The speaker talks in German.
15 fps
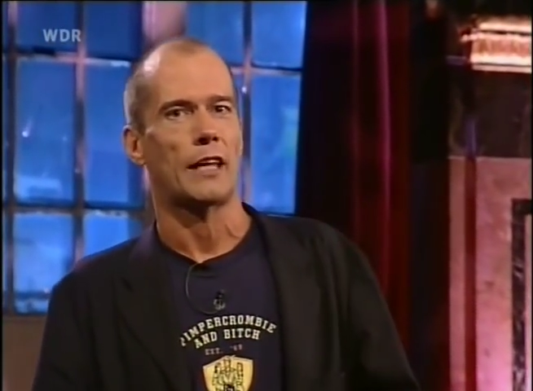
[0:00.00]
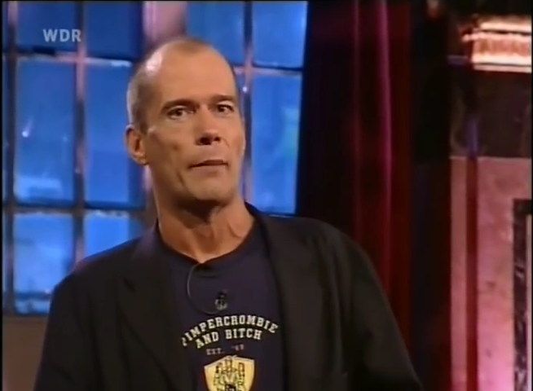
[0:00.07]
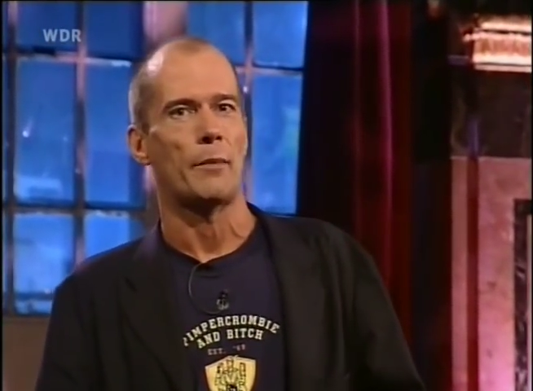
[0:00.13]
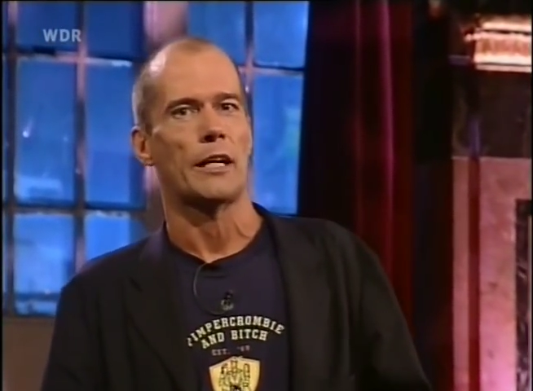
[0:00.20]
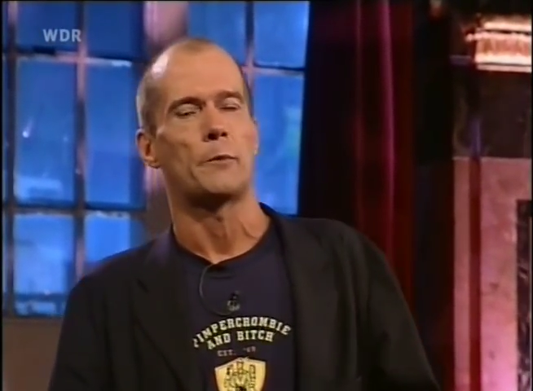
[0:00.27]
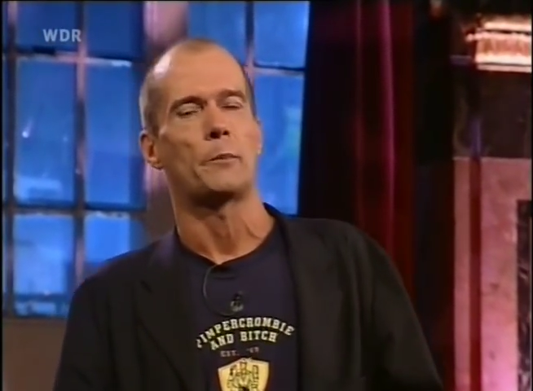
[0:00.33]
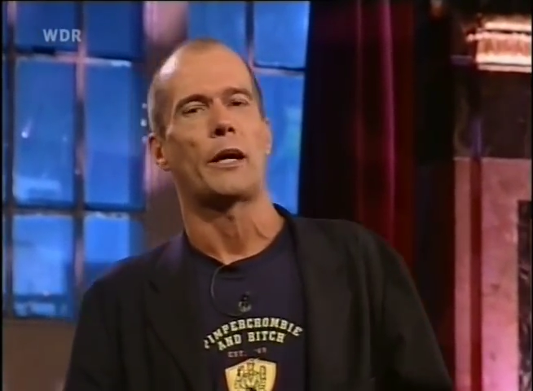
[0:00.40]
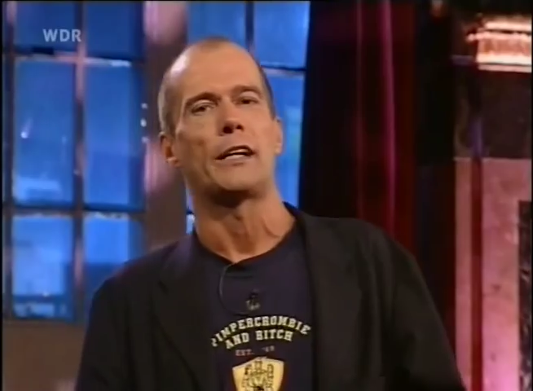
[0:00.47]

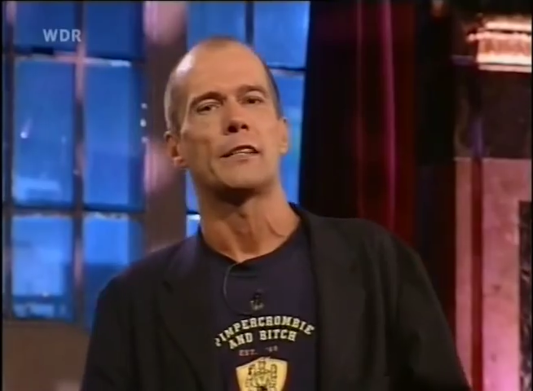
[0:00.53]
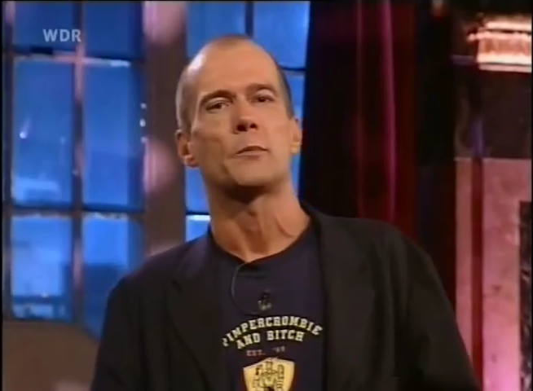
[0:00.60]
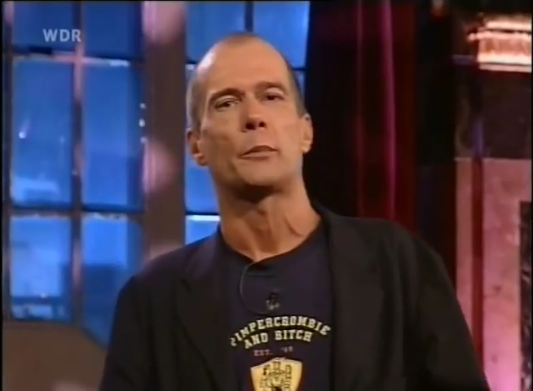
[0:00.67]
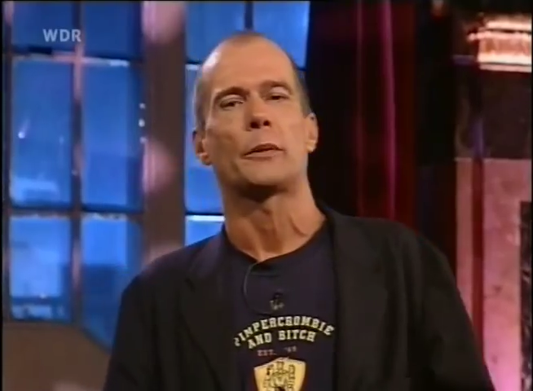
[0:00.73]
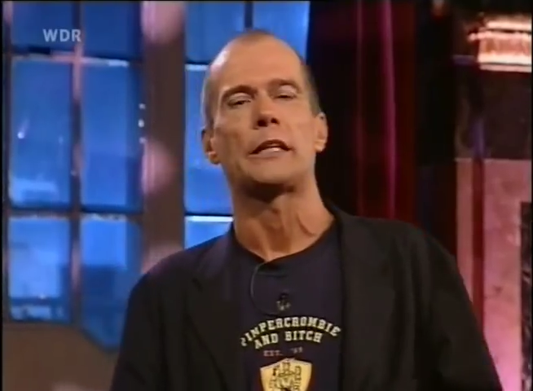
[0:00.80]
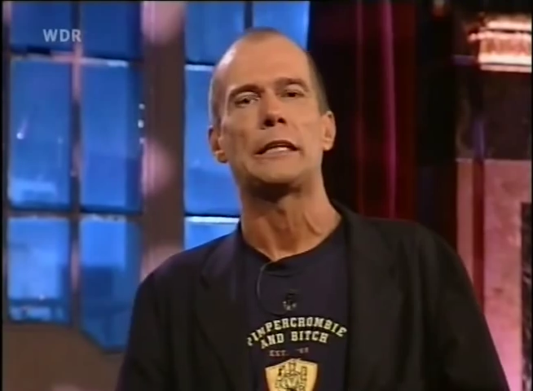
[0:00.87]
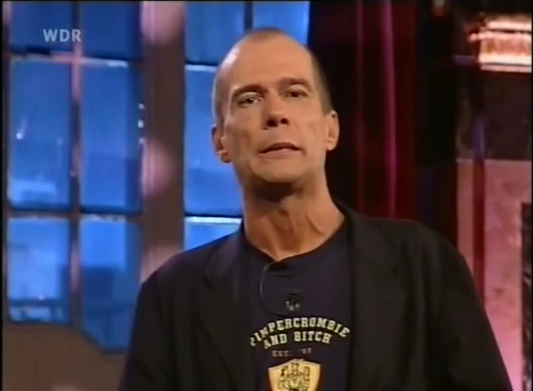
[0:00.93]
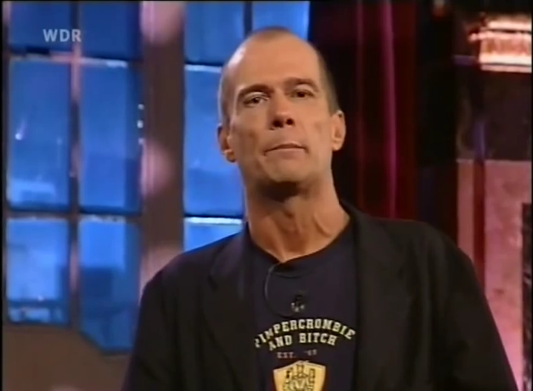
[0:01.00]
Kabarettpreis
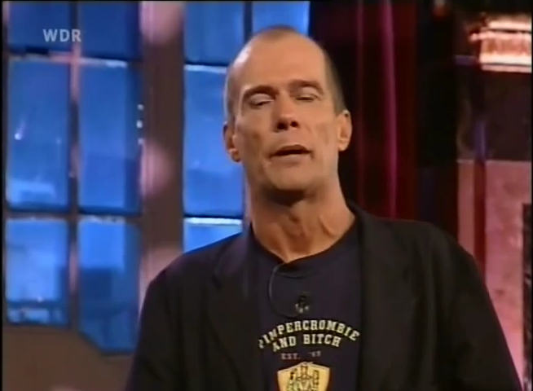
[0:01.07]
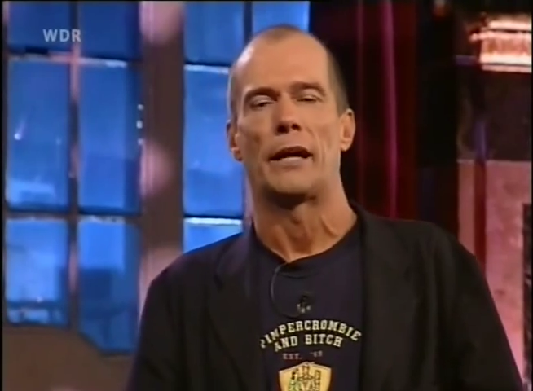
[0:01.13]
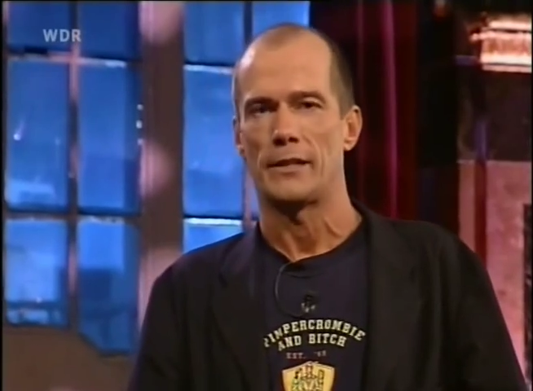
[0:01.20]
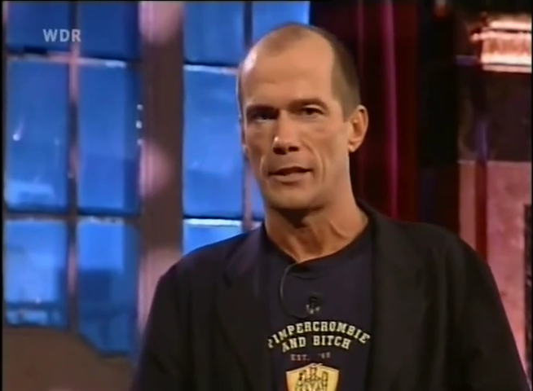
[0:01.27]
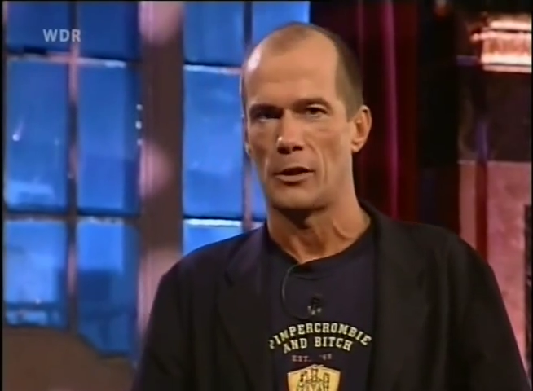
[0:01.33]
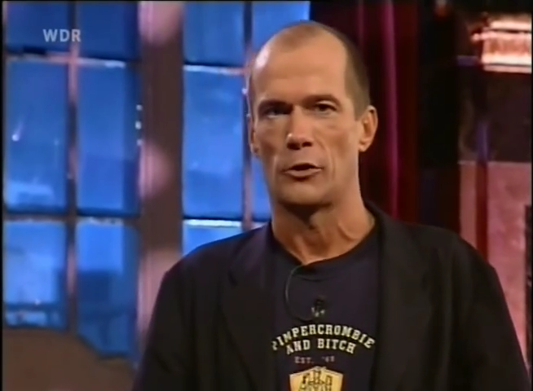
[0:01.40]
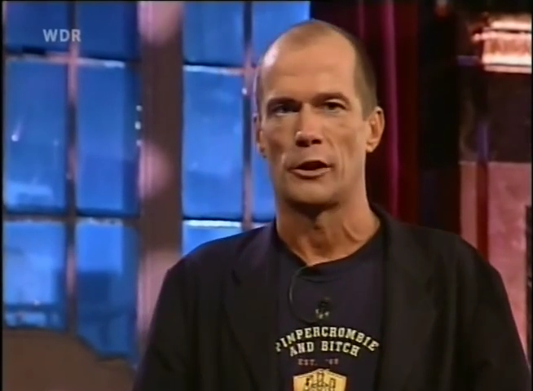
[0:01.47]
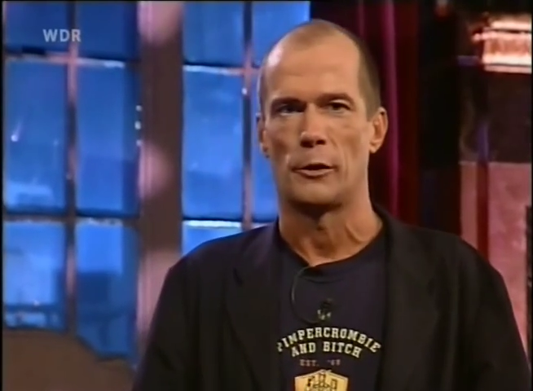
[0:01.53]
Prix
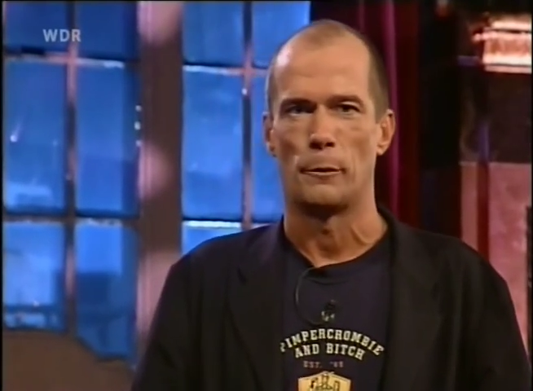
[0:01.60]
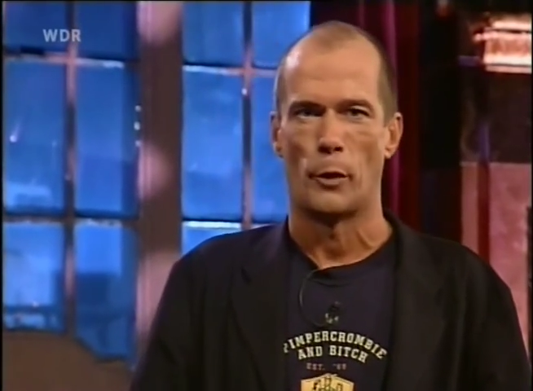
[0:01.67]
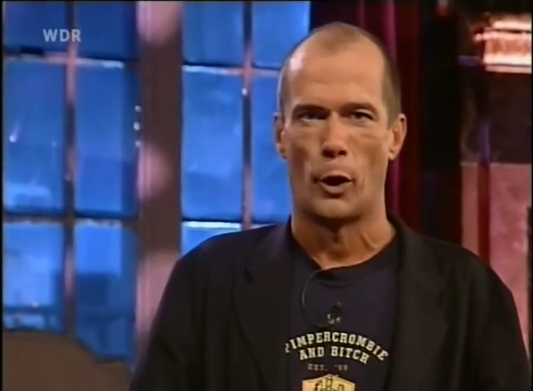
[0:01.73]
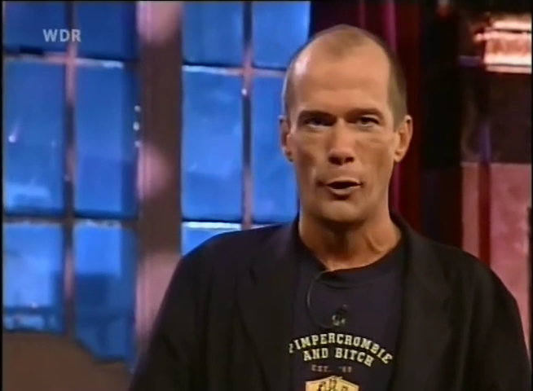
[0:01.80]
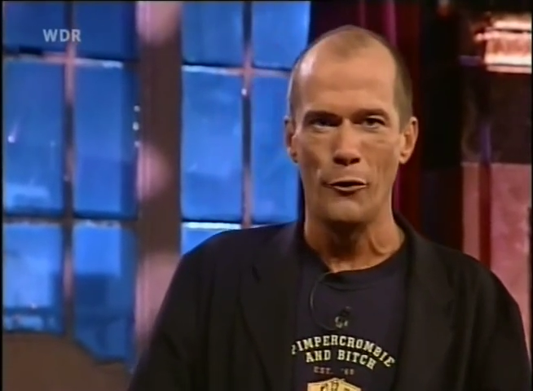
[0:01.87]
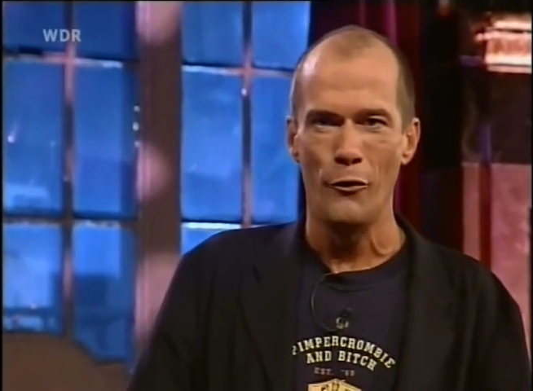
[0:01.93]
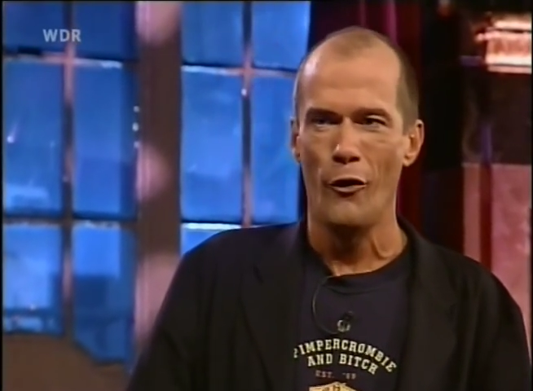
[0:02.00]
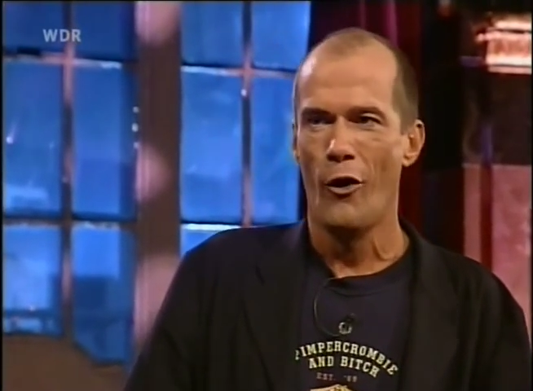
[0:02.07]
Pantheon in
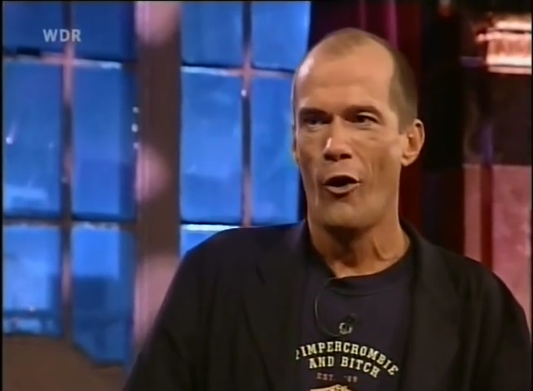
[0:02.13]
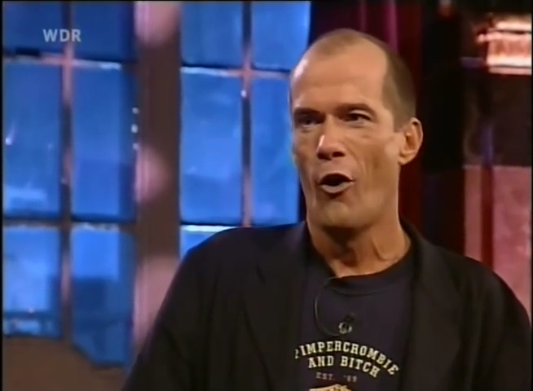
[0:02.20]
Bonn